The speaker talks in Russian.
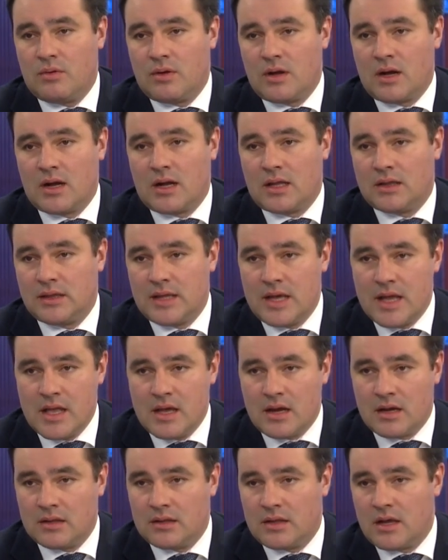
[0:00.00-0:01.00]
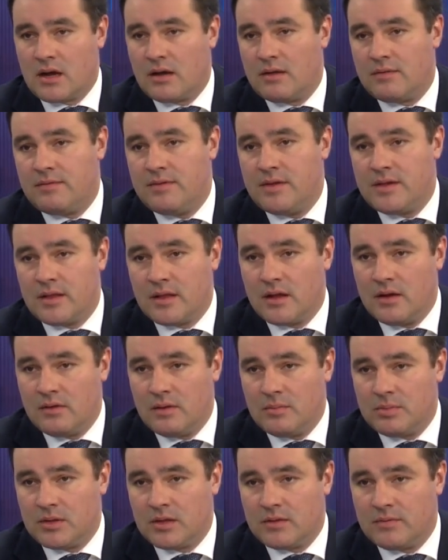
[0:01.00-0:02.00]
как контейнера, так и
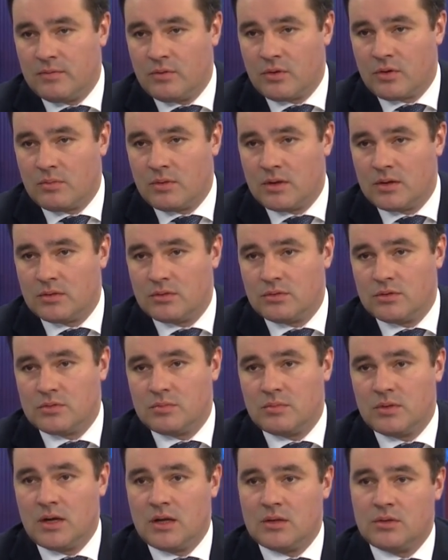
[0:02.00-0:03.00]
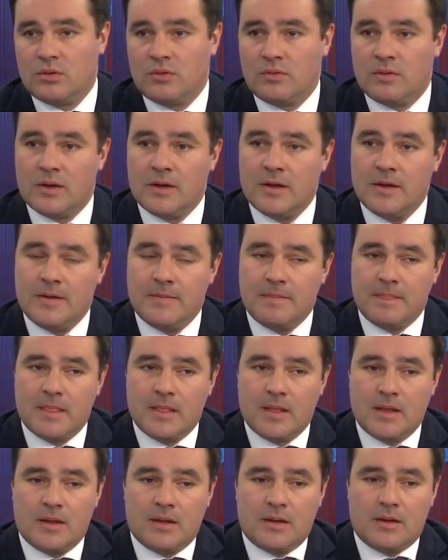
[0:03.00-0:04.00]
фитинговой платформы. То есть мы готовы
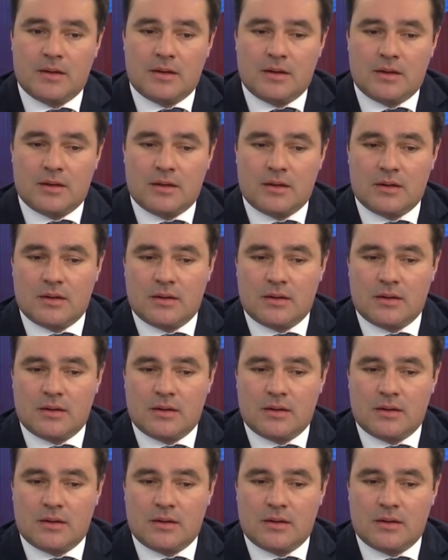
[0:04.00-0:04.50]
э,